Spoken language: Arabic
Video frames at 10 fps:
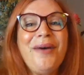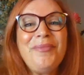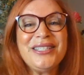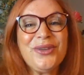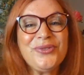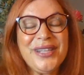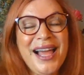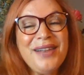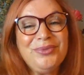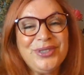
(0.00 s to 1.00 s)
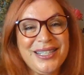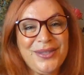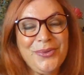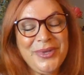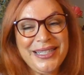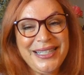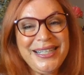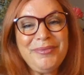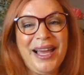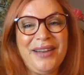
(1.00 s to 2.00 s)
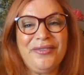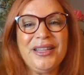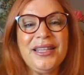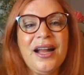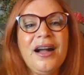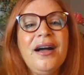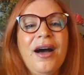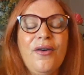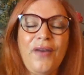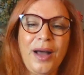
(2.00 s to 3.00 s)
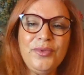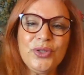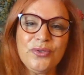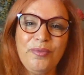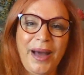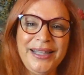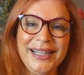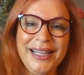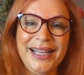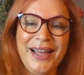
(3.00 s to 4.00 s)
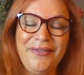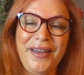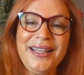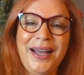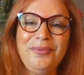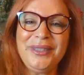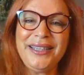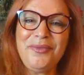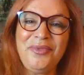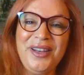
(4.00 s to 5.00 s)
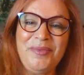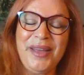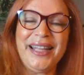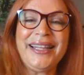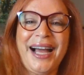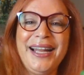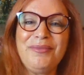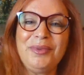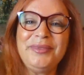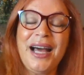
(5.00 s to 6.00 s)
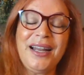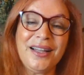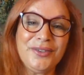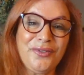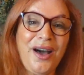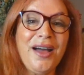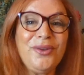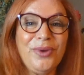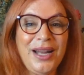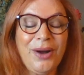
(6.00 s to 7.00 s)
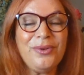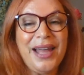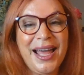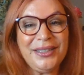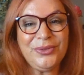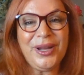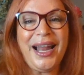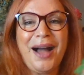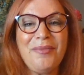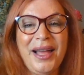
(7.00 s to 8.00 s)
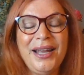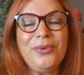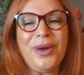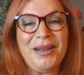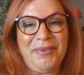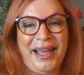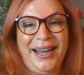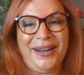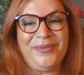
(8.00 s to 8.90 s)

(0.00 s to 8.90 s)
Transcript: أما الجوزاء المتزوجين بهالفترة فعم شوف بعض الخلافات عم تدب في البيت على مبدأ الأطفال والأولاد والعمل والمال